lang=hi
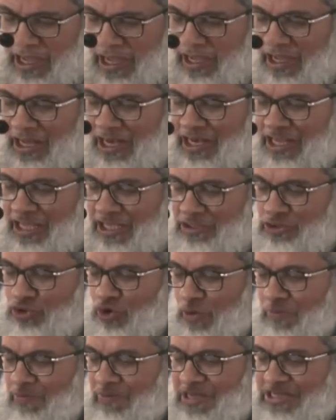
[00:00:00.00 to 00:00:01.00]
अकलीत
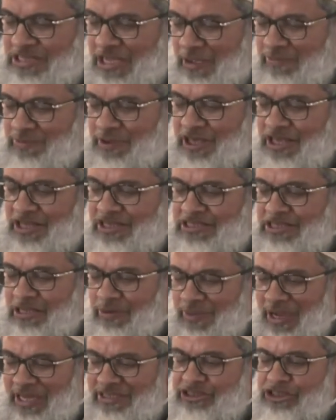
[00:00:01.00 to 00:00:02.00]
को मजहबी
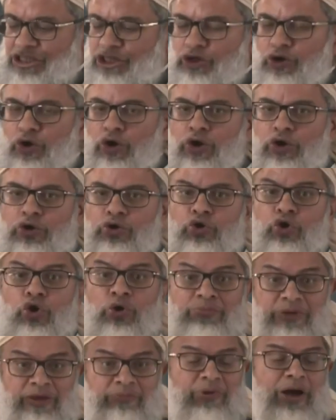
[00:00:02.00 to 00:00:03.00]
समाजी और
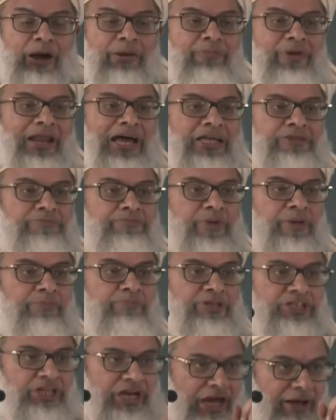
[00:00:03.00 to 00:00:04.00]
कौमी मामलात
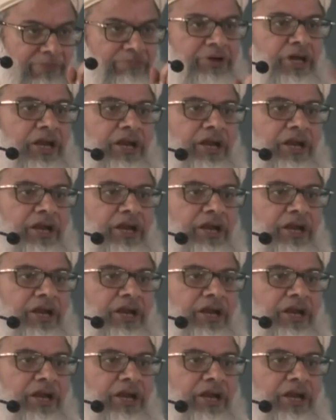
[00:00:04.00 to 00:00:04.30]
में बदनाम